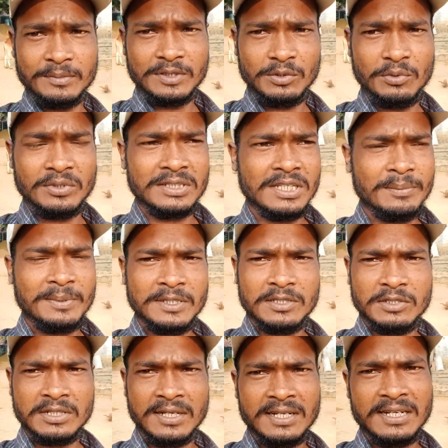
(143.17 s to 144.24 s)
ज़रूरतें भी
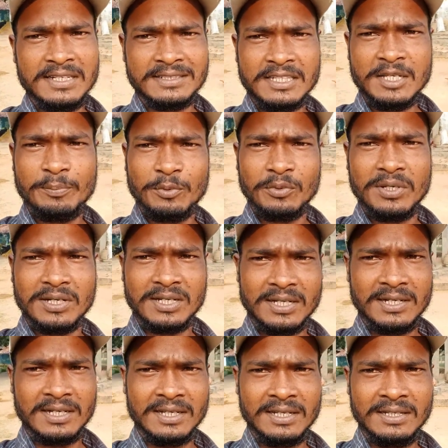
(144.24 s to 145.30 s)
तो जंगल से ही पूरा
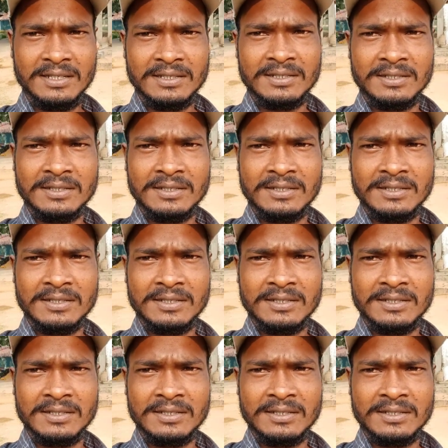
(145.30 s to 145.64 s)
करना है